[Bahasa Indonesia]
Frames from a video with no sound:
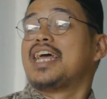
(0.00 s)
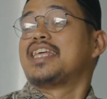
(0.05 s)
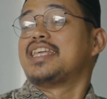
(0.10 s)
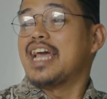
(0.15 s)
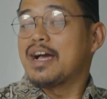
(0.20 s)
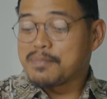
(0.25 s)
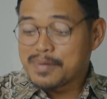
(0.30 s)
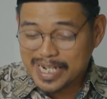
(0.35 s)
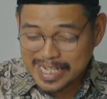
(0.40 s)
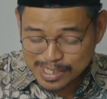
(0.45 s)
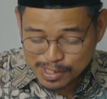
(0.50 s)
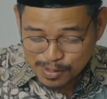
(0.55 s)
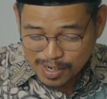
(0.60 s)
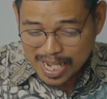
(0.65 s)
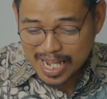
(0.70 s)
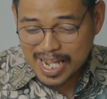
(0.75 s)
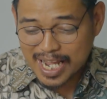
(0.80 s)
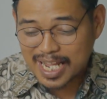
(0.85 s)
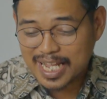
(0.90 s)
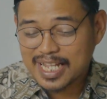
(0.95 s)
Ya
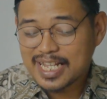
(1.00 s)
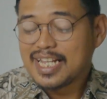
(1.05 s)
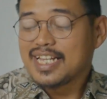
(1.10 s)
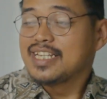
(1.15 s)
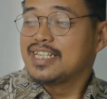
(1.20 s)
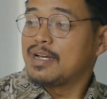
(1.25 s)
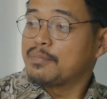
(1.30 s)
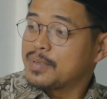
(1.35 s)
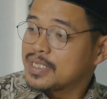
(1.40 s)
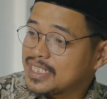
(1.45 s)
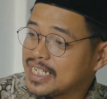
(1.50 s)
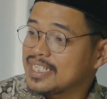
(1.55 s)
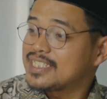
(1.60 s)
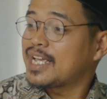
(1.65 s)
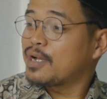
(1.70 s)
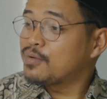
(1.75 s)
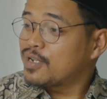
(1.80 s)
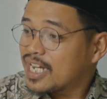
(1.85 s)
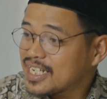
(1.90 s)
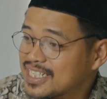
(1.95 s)
begitulah. Yang penting
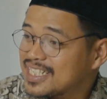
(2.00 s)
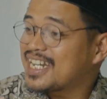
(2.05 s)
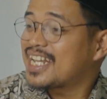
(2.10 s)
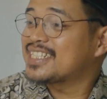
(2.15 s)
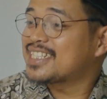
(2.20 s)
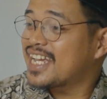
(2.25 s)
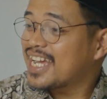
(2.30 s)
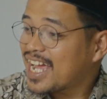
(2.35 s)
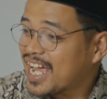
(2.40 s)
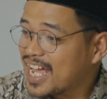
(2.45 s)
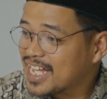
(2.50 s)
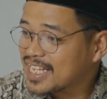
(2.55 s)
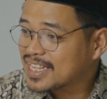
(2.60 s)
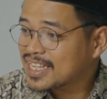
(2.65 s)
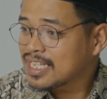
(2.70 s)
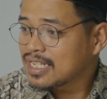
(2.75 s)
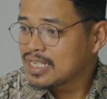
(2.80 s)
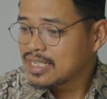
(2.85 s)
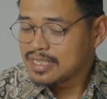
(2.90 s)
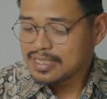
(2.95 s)
saya udah kasih nasihat.
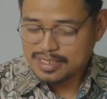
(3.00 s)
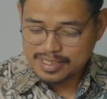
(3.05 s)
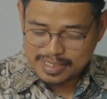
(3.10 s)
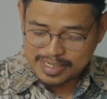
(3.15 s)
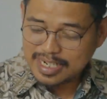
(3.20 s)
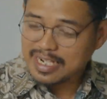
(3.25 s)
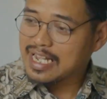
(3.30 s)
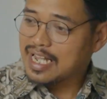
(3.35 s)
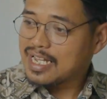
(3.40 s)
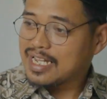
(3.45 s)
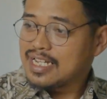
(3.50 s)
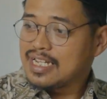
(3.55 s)
Ya enggak?